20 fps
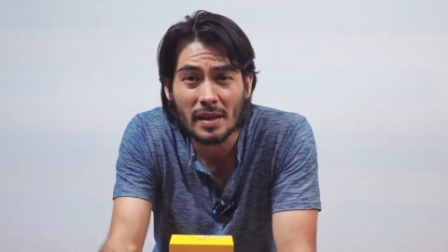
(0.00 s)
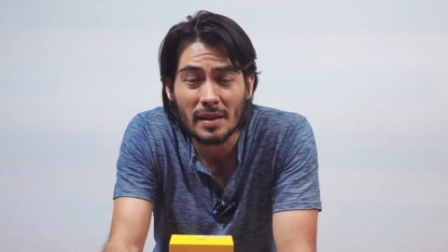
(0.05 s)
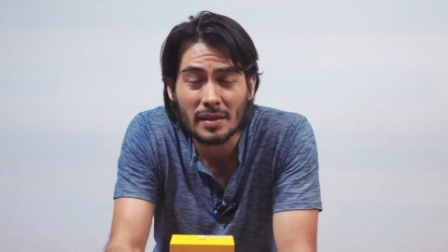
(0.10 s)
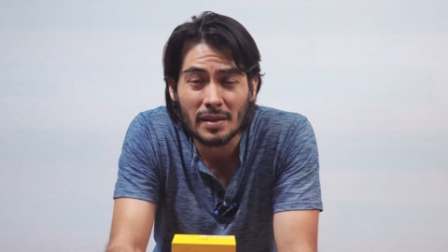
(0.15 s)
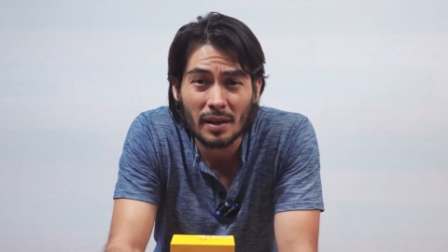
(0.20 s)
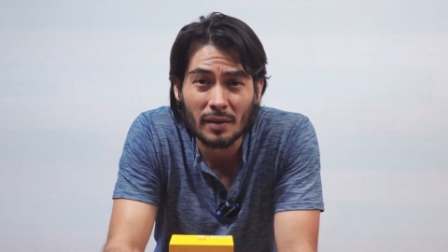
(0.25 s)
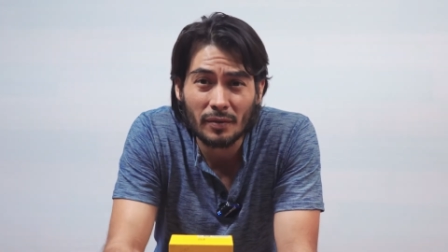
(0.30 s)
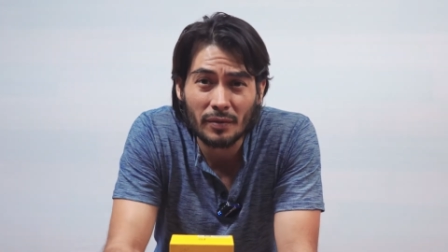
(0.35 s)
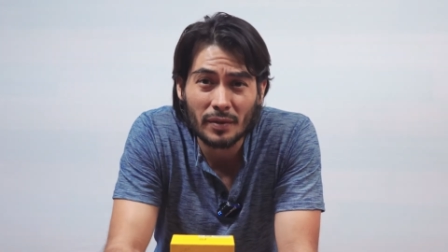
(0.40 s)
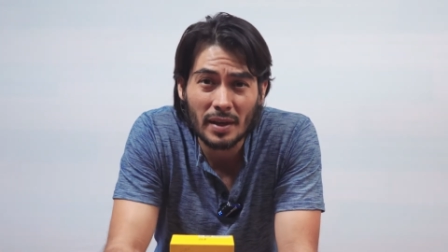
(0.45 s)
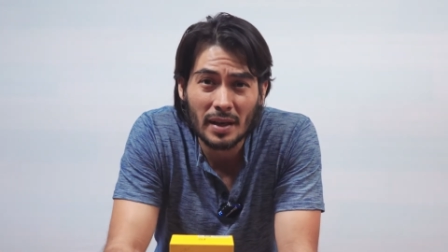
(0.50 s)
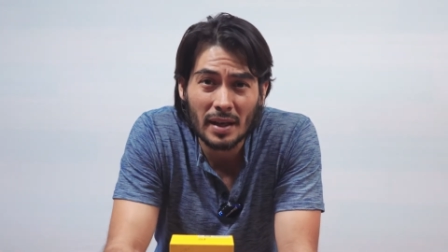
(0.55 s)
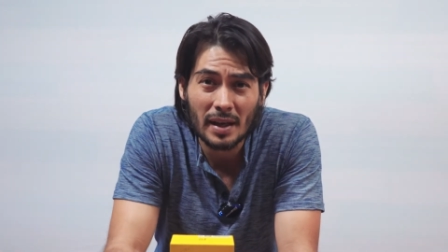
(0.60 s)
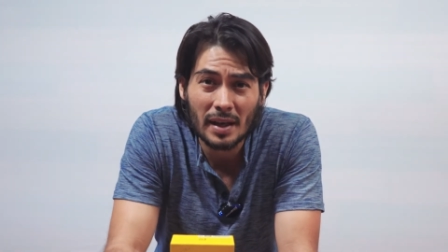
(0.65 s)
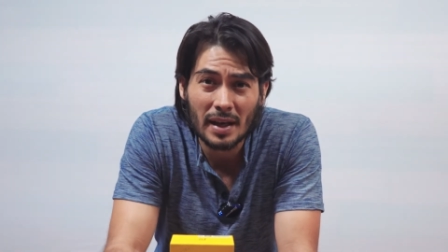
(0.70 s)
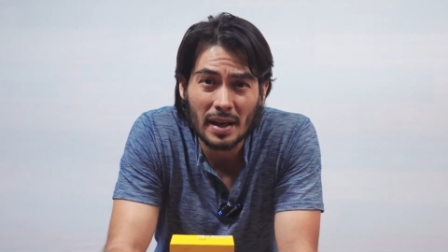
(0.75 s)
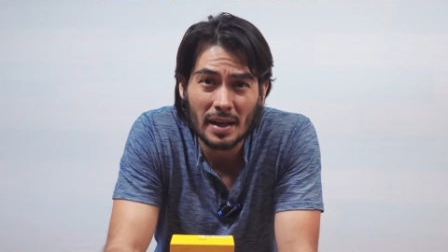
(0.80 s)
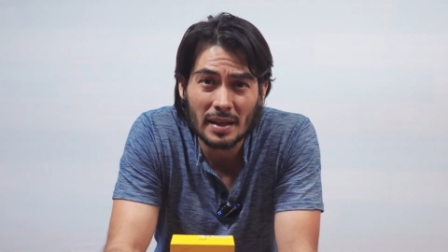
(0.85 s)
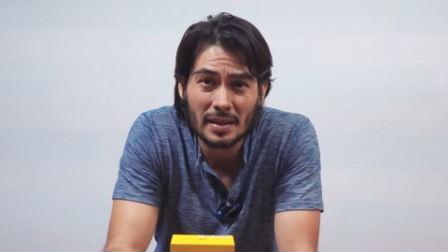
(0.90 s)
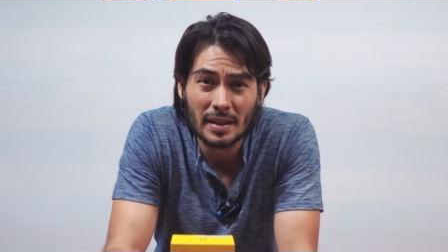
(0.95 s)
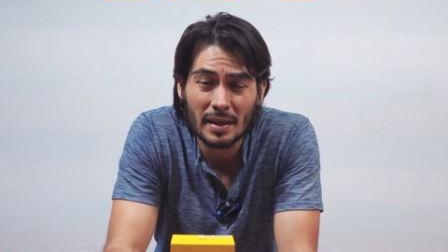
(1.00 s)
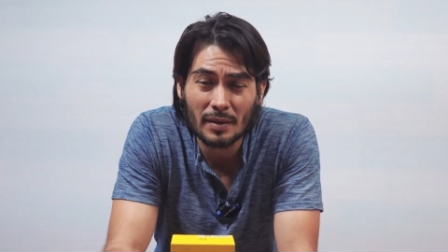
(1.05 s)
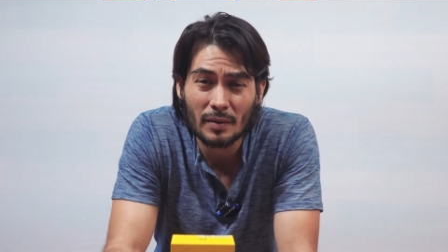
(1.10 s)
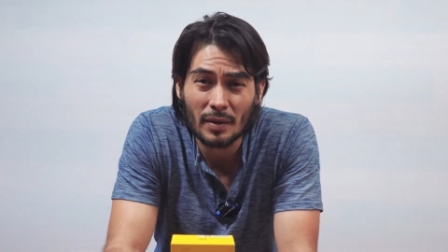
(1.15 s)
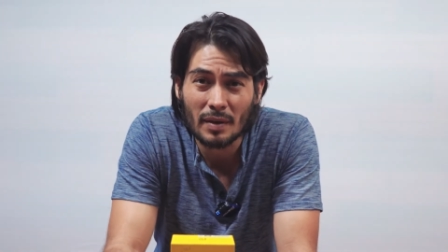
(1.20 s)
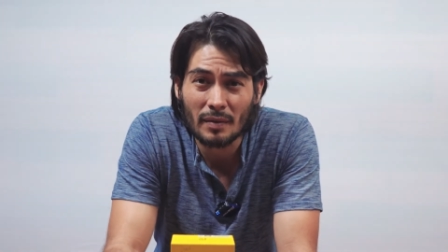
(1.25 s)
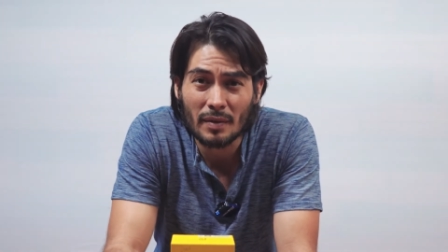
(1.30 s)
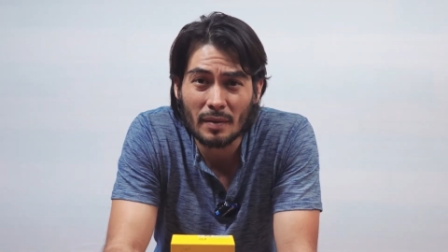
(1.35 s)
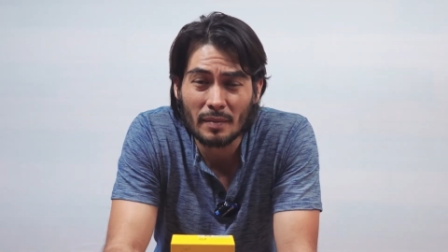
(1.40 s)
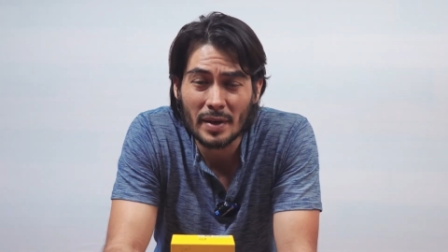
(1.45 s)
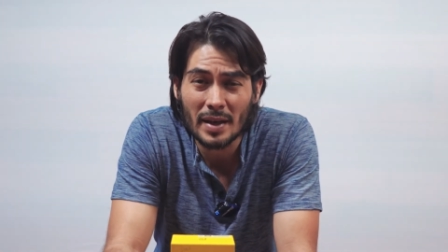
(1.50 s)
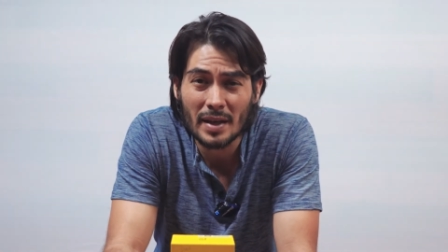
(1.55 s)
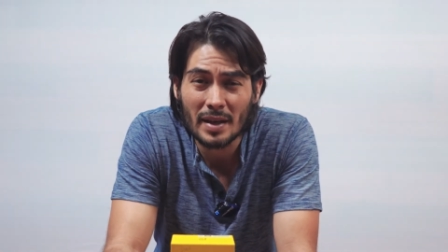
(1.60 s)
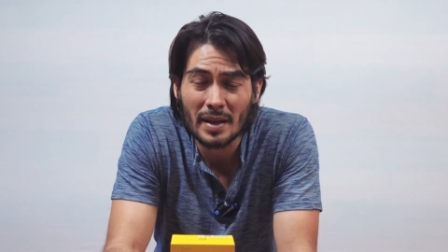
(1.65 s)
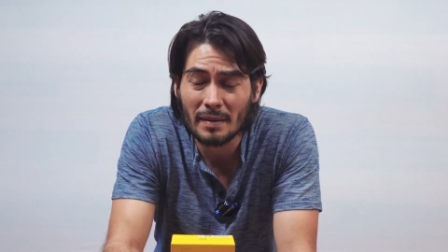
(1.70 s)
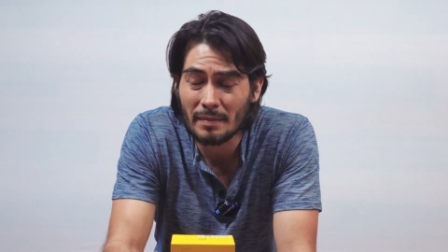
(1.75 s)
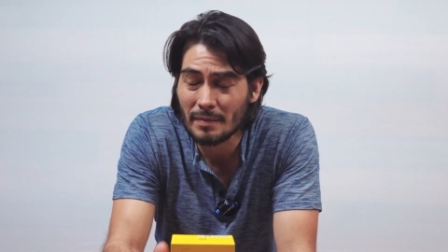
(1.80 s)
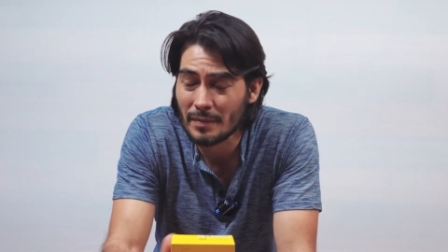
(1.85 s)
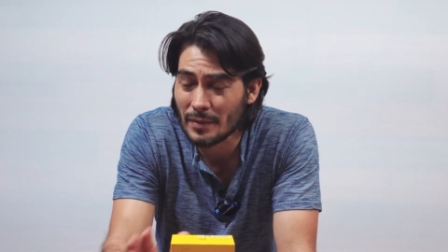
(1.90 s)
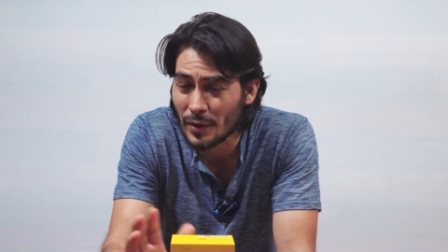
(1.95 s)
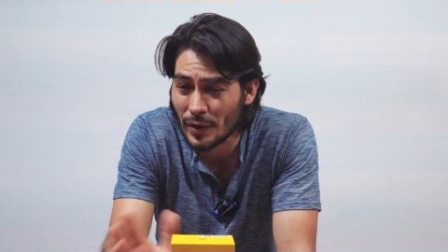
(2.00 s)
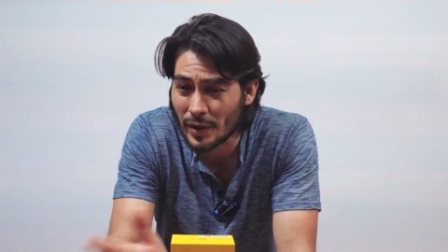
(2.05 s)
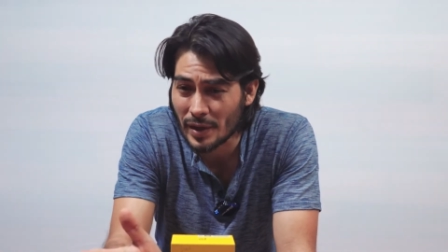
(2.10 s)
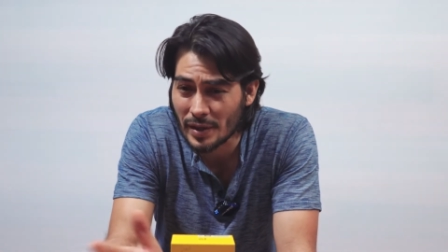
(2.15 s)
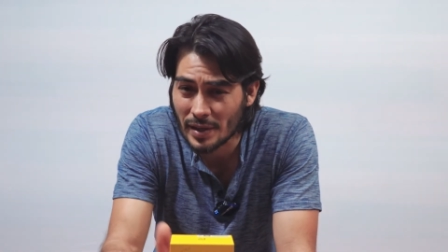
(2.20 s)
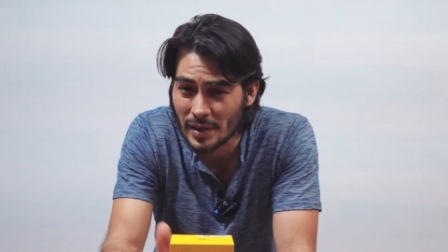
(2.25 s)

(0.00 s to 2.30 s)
la selfie en la casa, con la familia, lo que